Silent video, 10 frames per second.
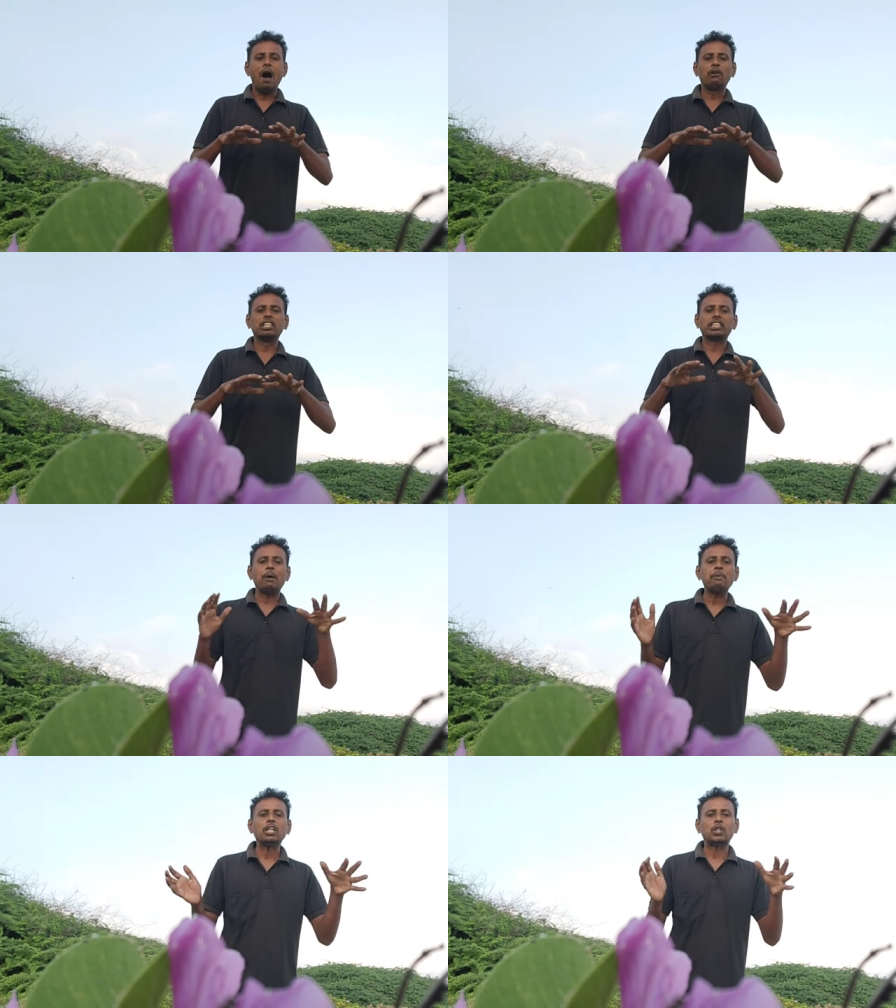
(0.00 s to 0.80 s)
அவங்க
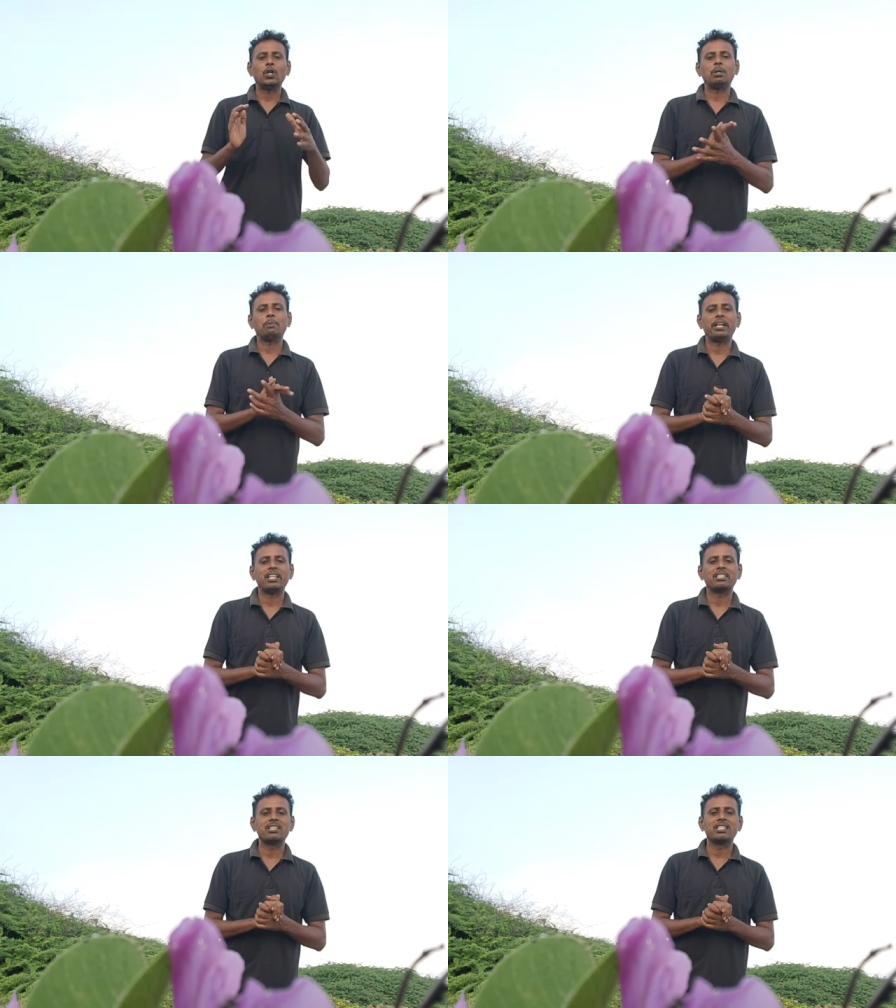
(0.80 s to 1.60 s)
சமூக தொண்டு
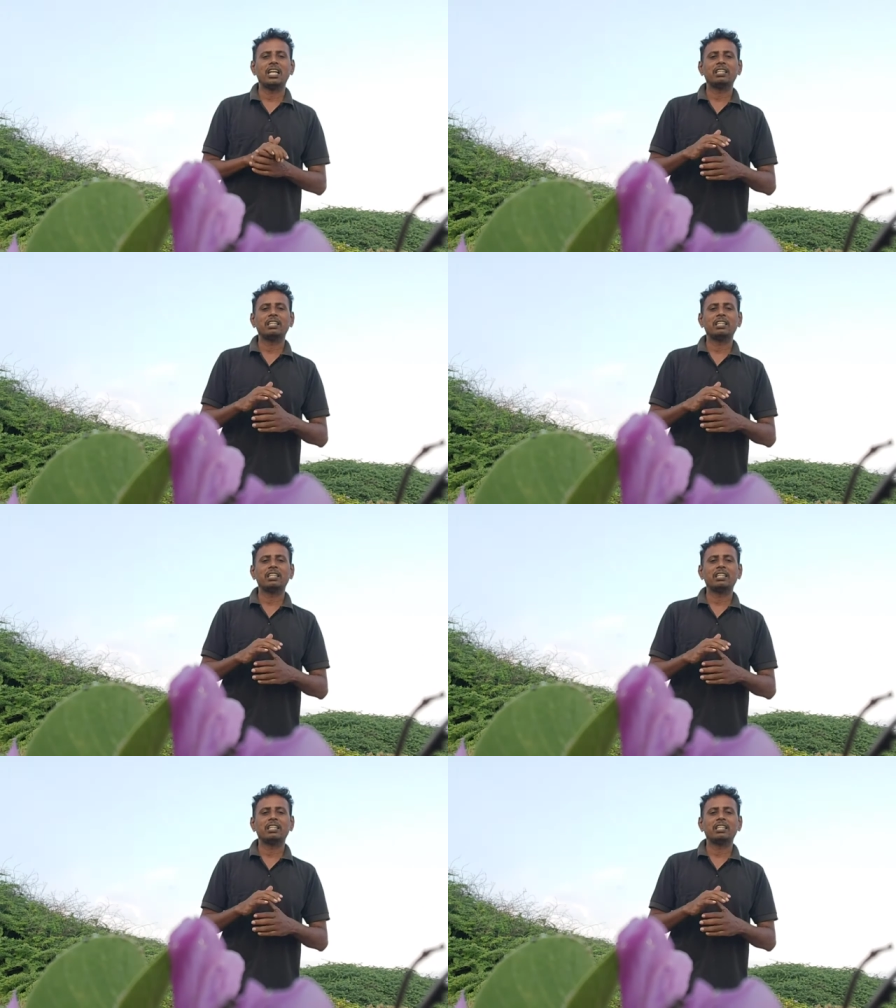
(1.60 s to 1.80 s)
மாதிரியாக செஞ்சு